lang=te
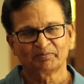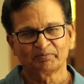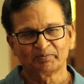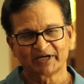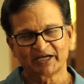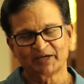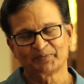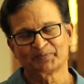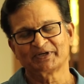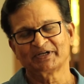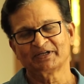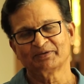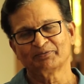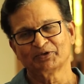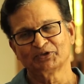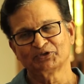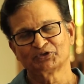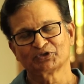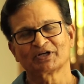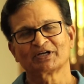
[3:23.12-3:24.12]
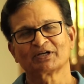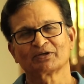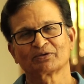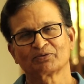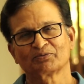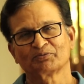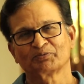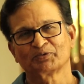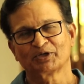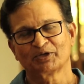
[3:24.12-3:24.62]
భయపడి ఉద్యోగాల
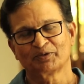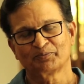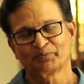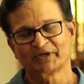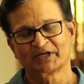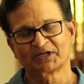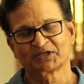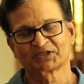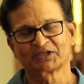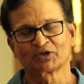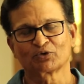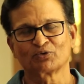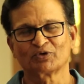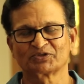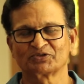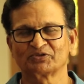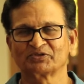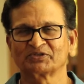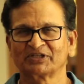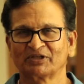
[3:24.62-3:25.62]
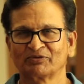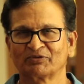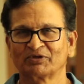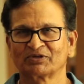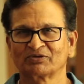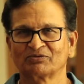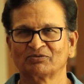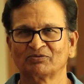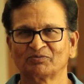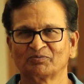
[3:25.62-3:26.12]
పరీక్షల కోసం
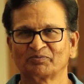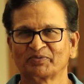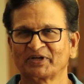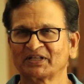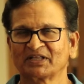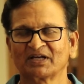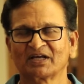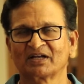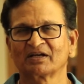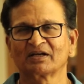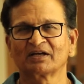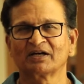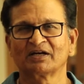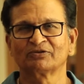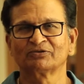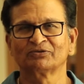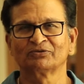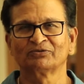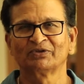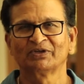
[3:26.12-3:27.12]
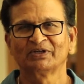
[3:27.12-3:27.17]
చదవటం ప్రధానం కాదు